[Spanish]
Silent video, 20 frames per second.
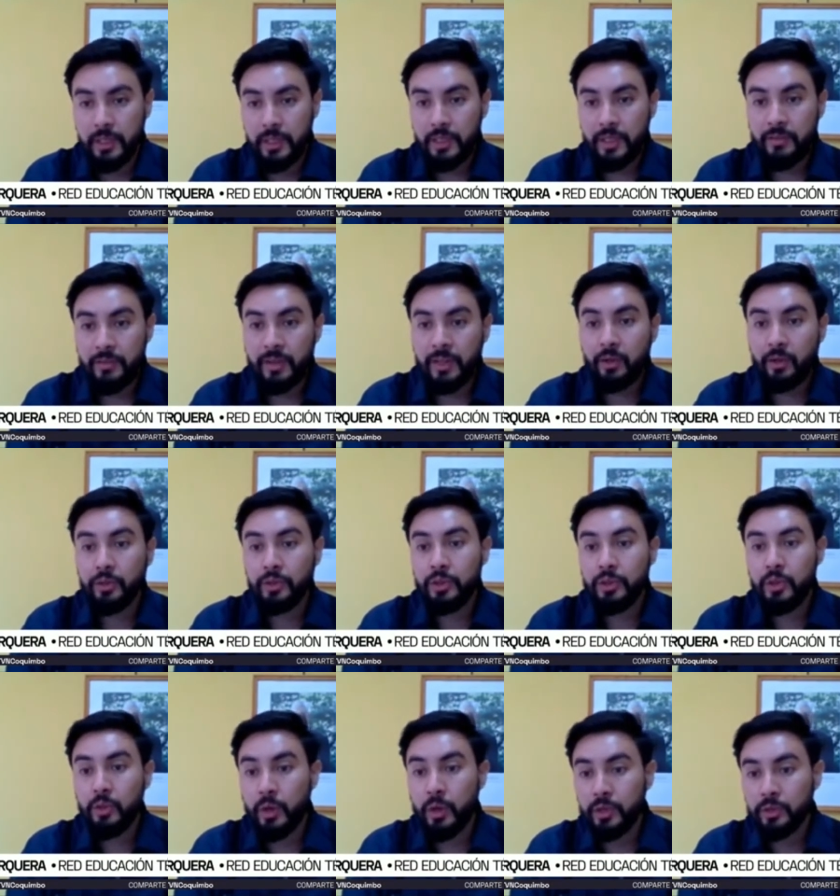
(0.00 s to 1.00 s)
que van a
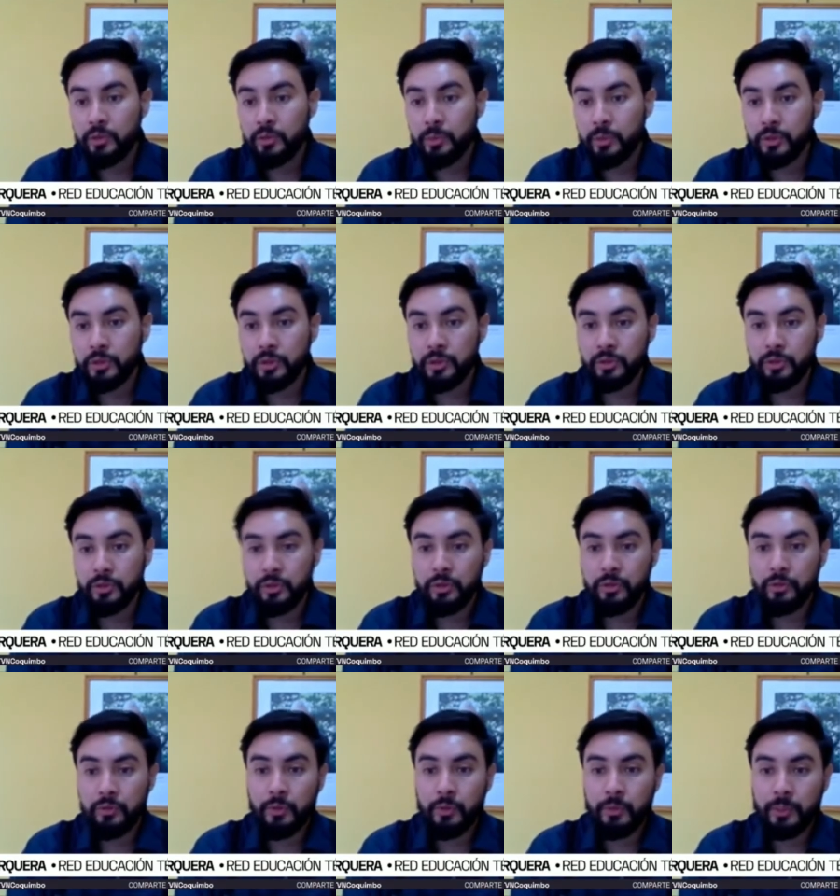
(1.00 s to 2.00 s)
continuar su
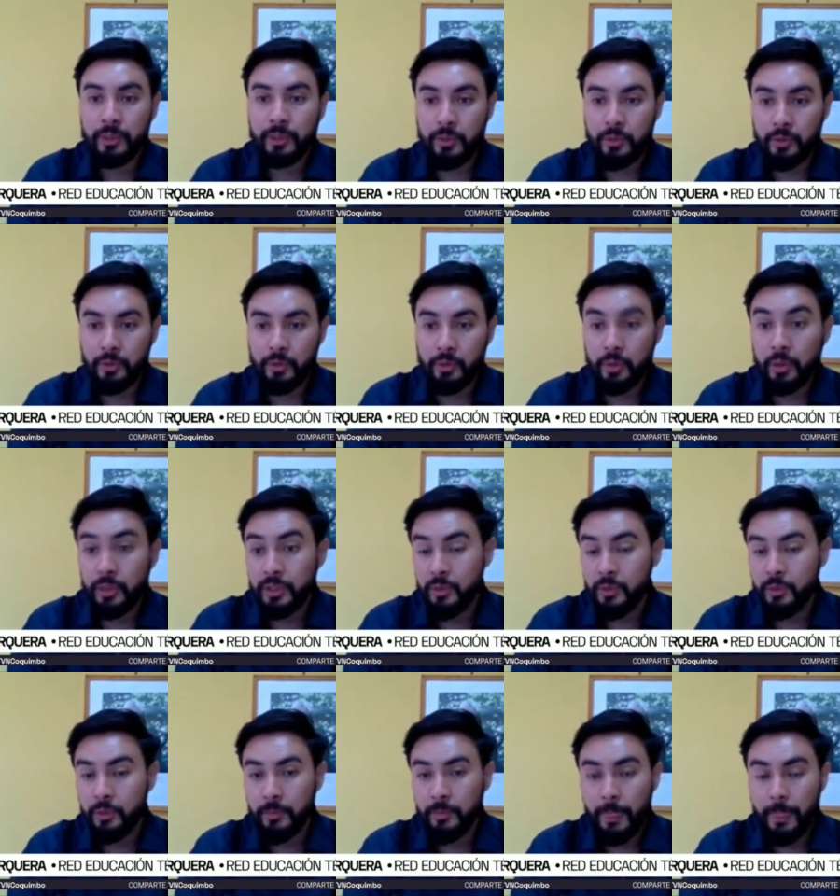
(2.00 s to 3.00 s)
proceso formativo
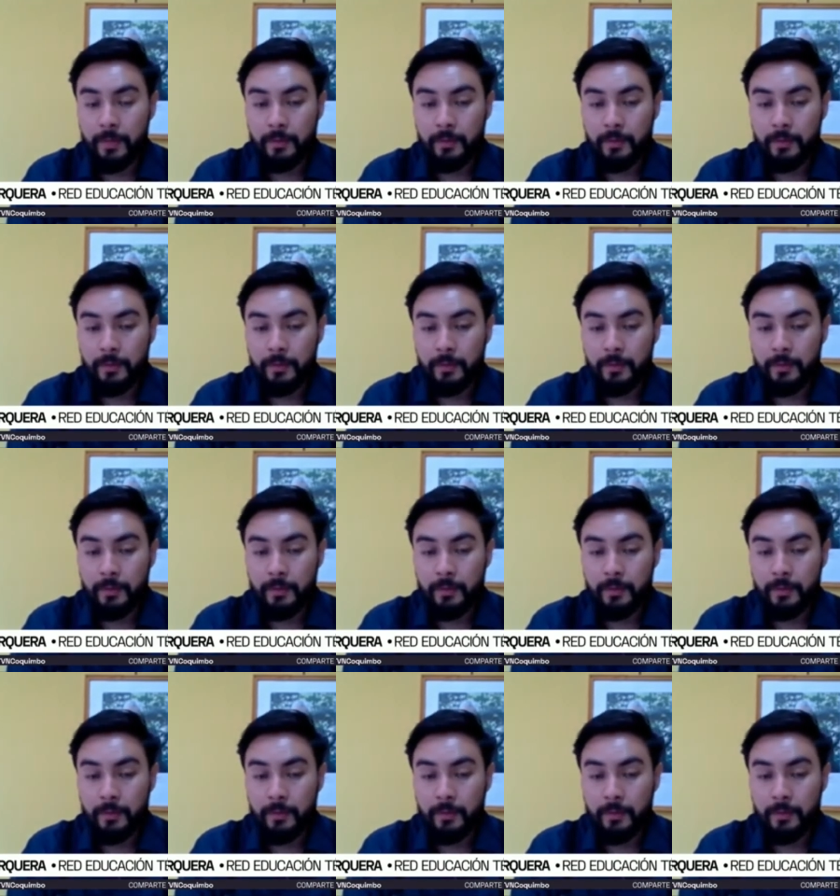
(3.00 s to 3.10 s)
educativo